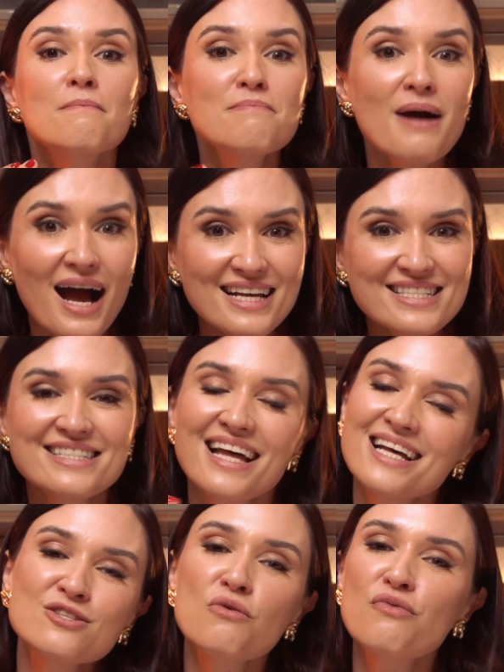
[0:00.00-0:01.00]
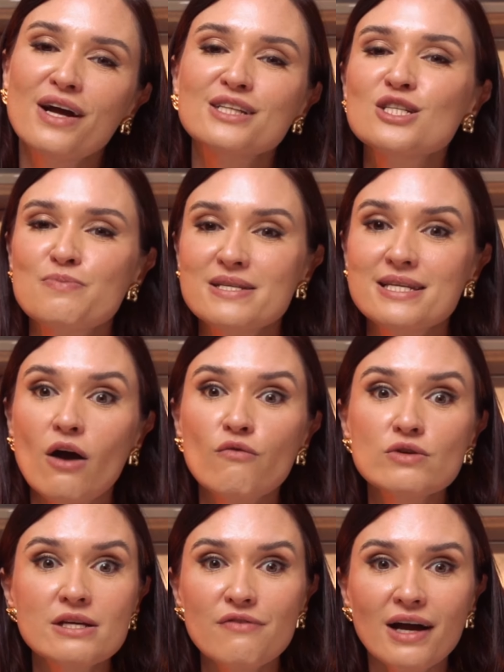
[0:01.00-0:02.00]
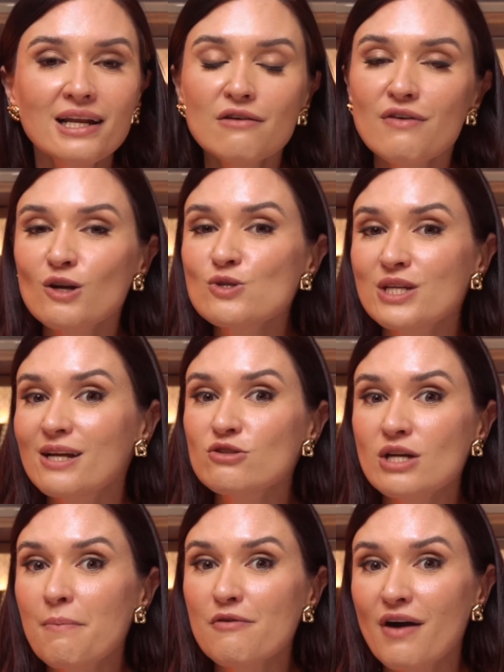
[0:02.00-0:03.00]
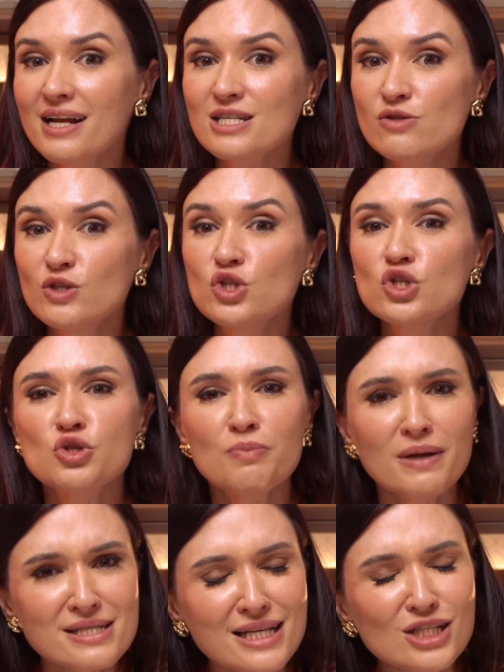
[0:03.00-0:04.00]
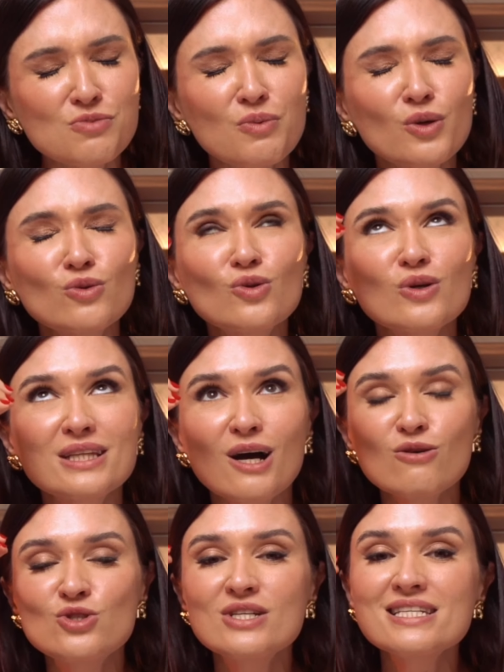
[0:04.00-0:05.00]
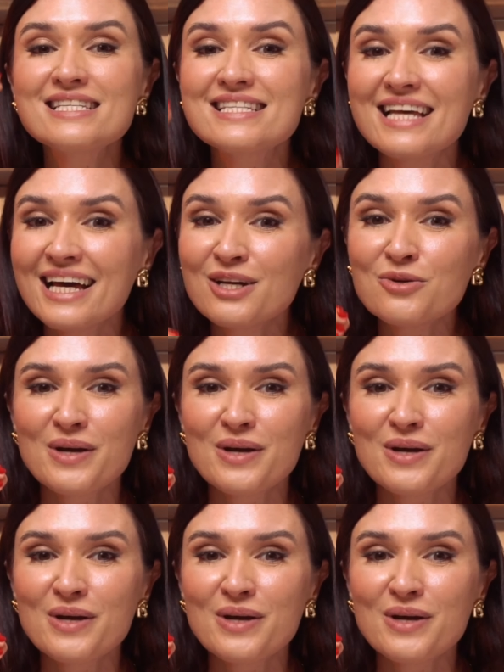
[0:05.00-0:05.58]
Mas nessa oferta especial você vai levar os treinos Capivaras Fitness de presente por um total de zero